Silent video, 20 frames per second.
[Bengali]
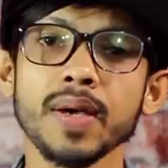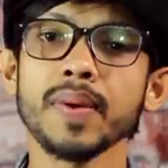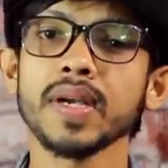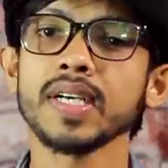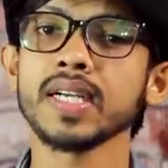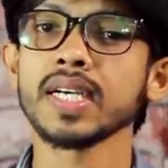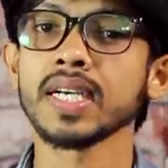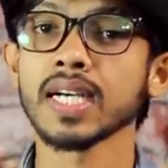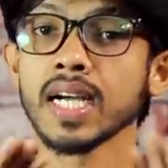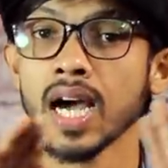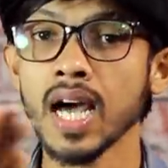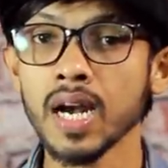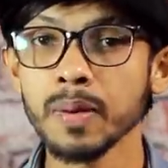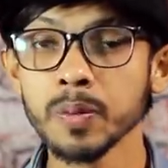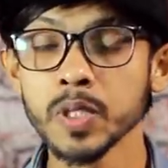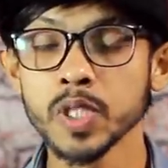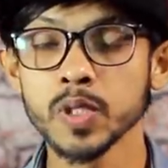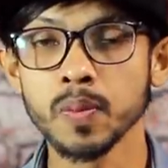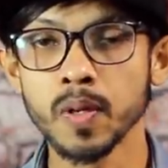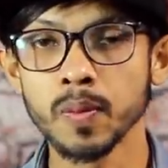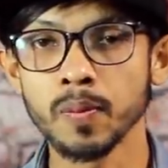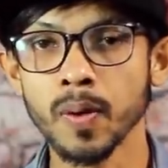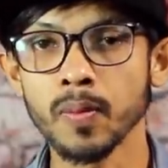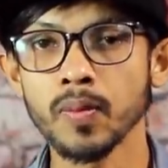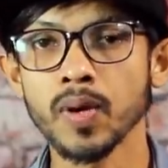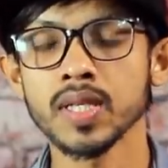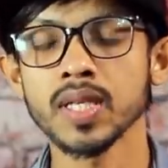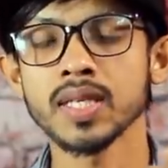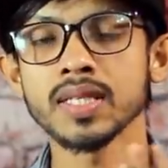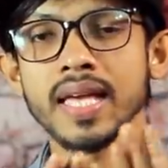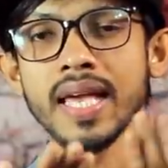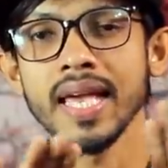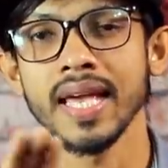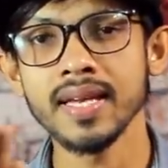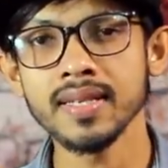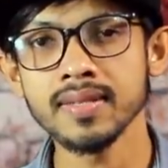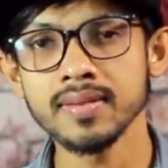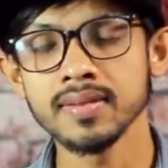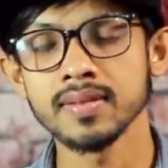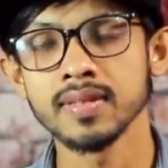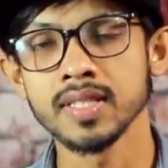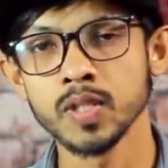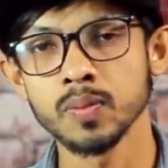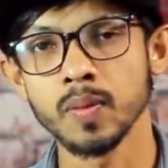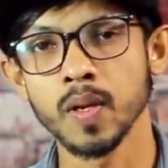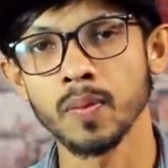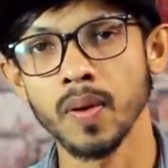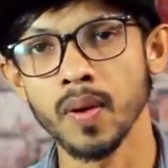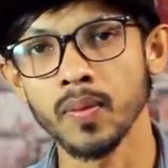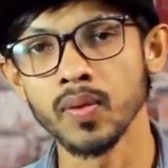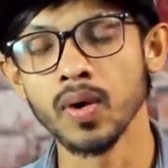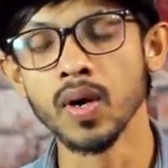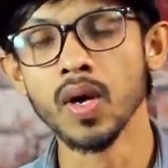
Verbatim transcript: আমরা একটা কার্ভ ডিসপ্লে পাবো অর্থাৎ এস ডিসপ্লে পাবো